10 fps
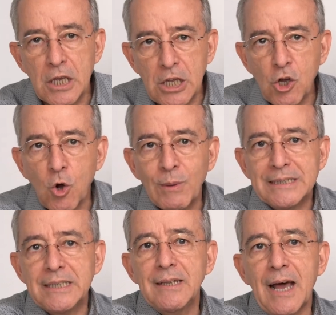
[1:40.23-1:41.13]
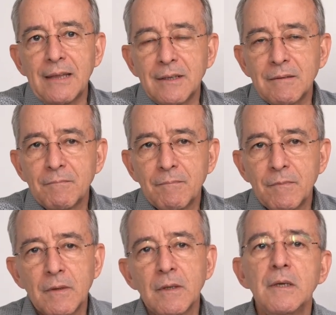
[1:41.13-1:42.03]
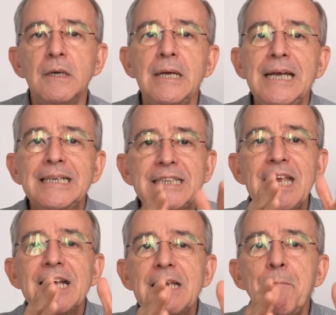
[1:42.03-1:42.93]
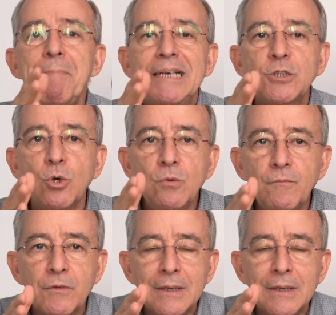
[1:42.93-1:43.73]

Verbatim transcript: y obesidad. Si ese peso